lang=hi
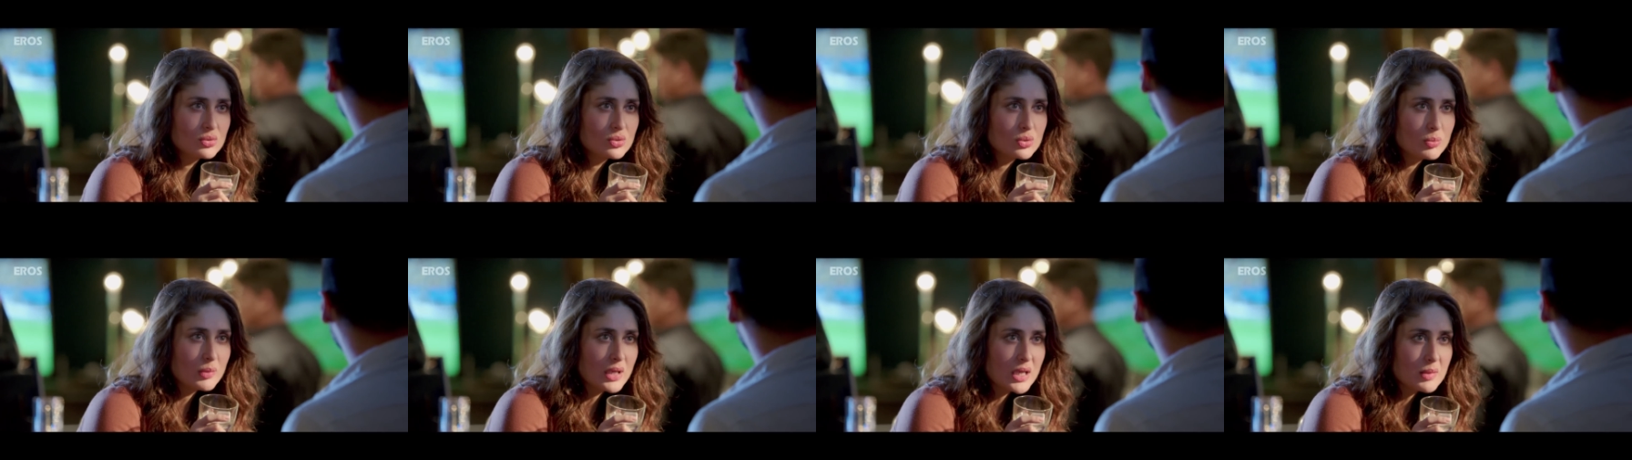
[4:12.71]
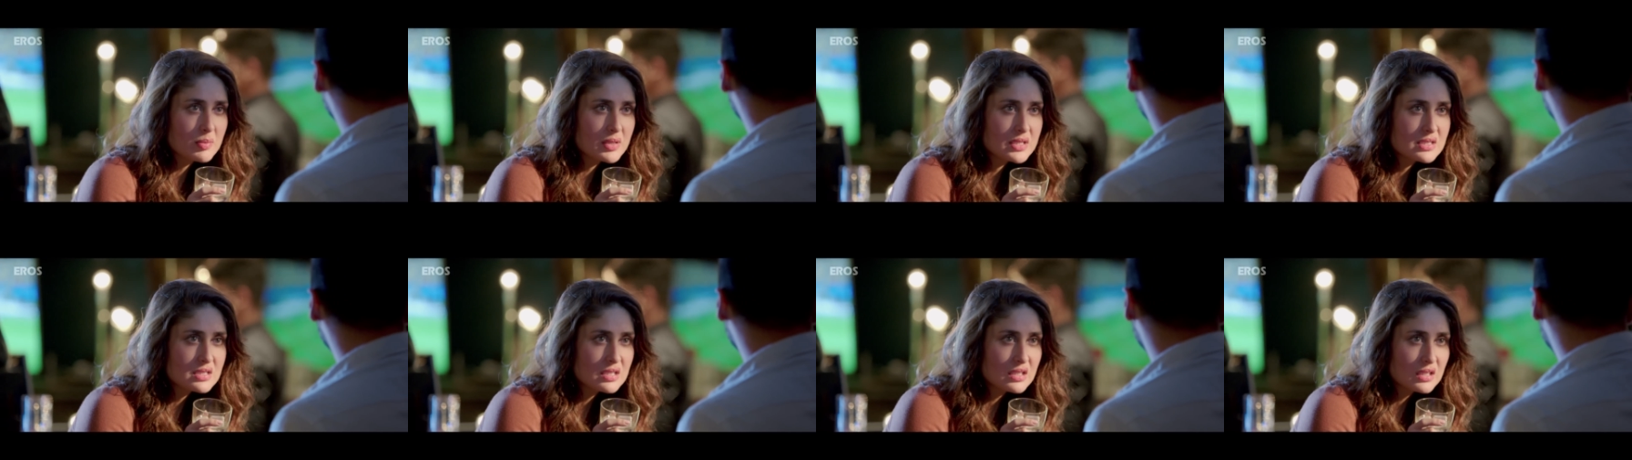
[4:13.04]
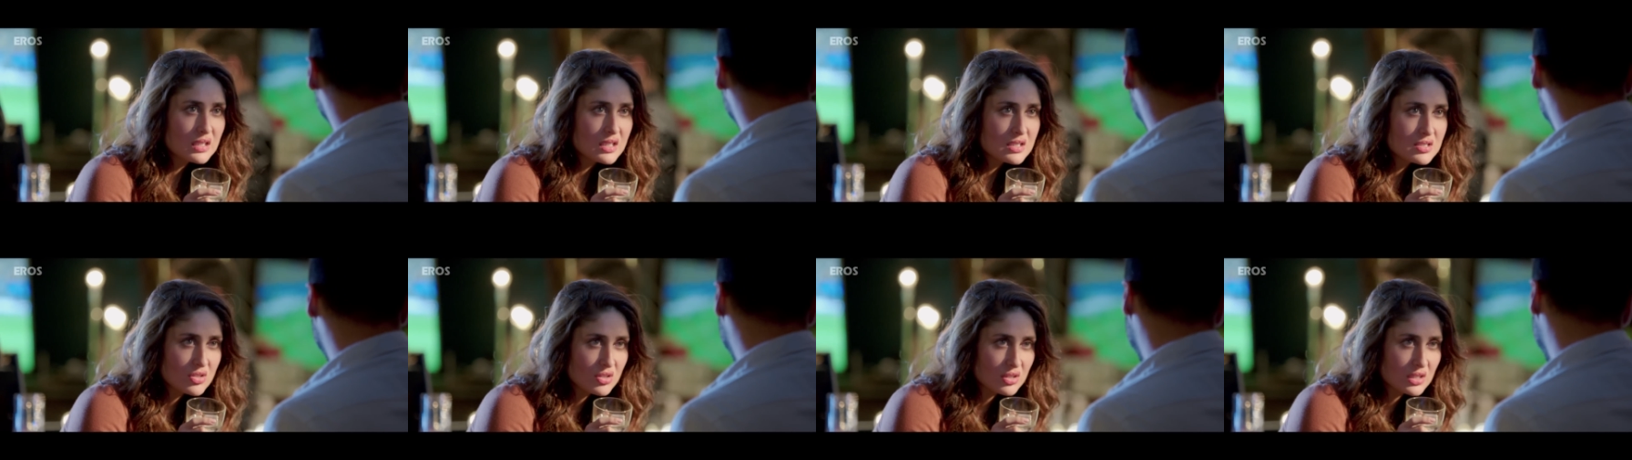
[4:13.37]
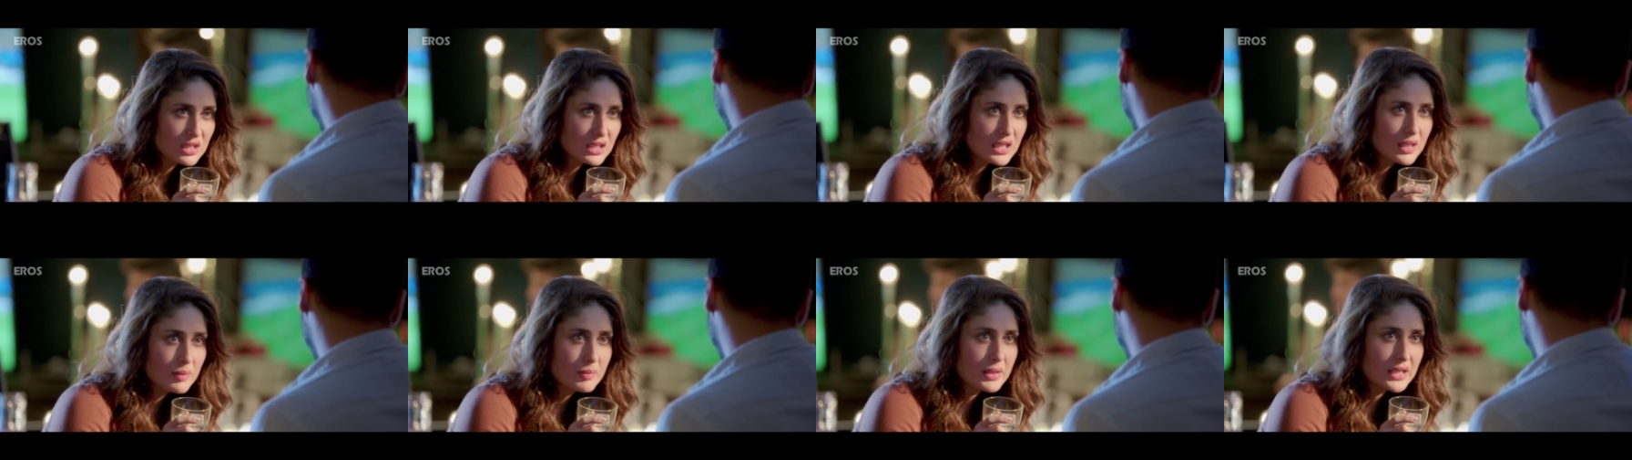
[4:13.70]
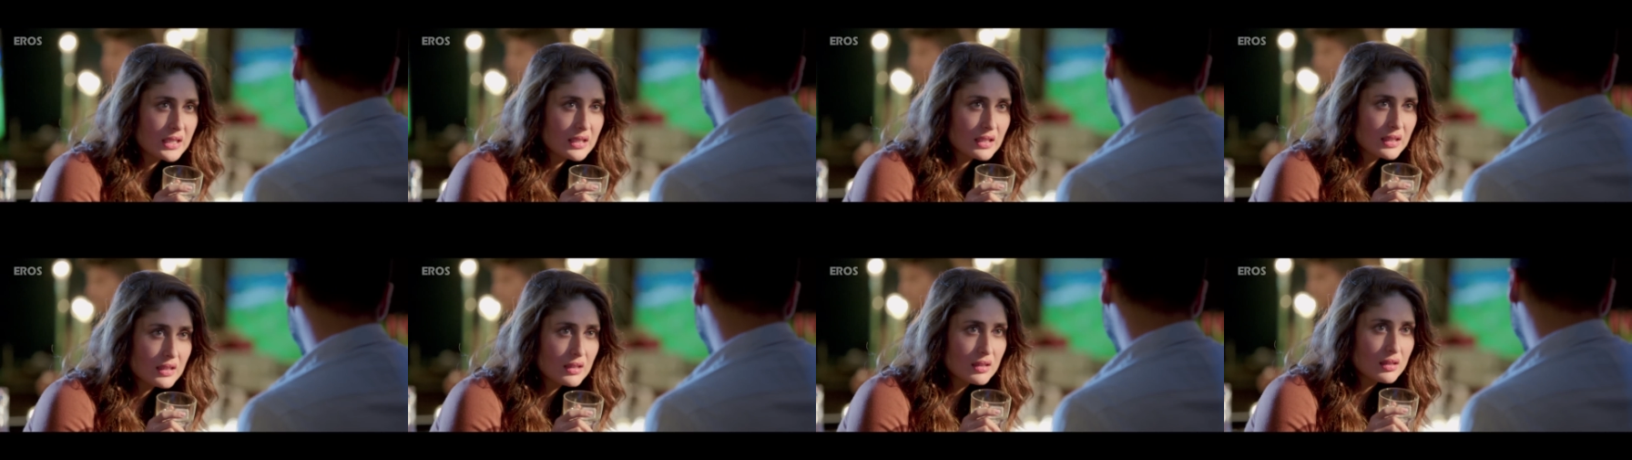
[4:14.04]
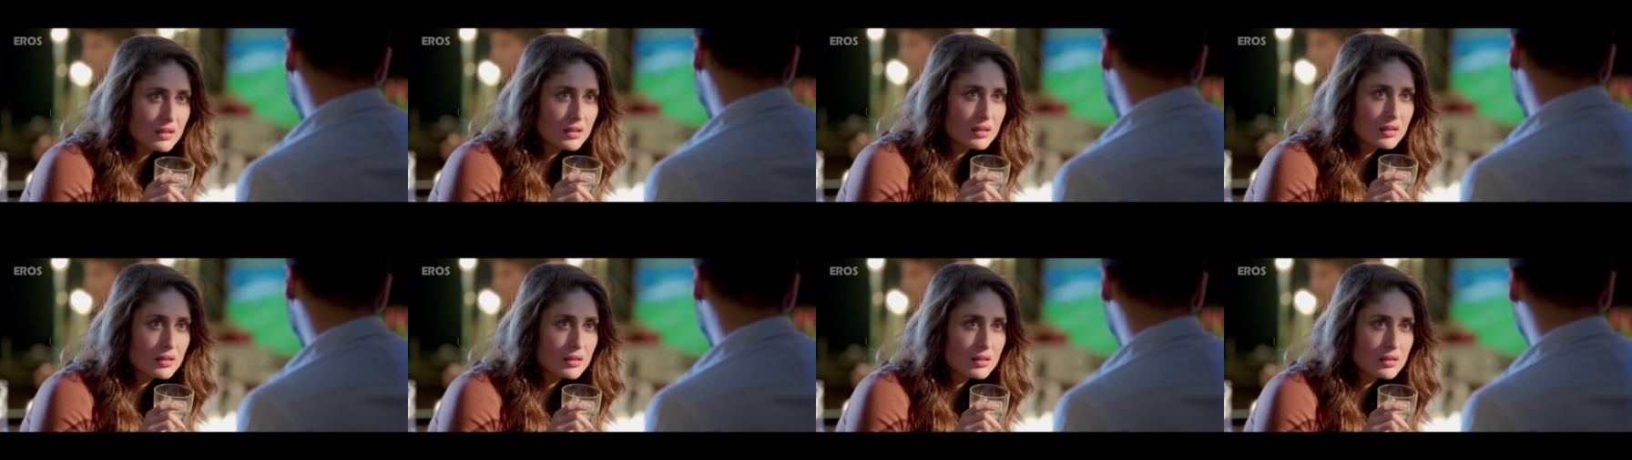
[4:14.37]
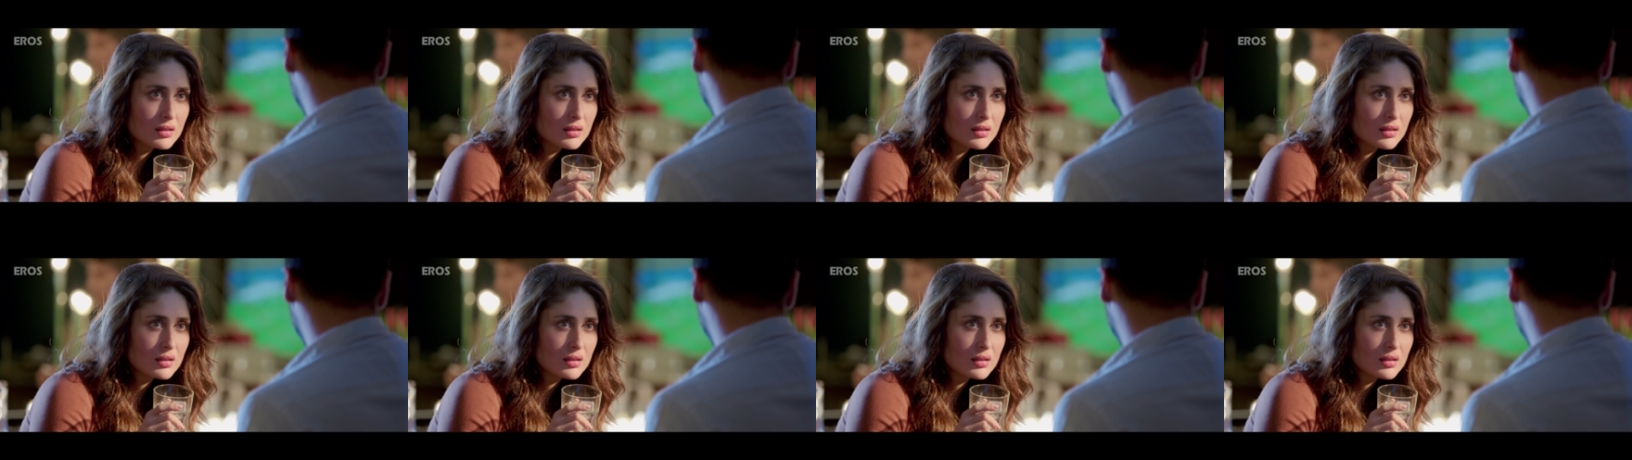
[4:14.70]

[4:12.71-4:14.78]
तो कुमार बंसल का सौतेला बेटा है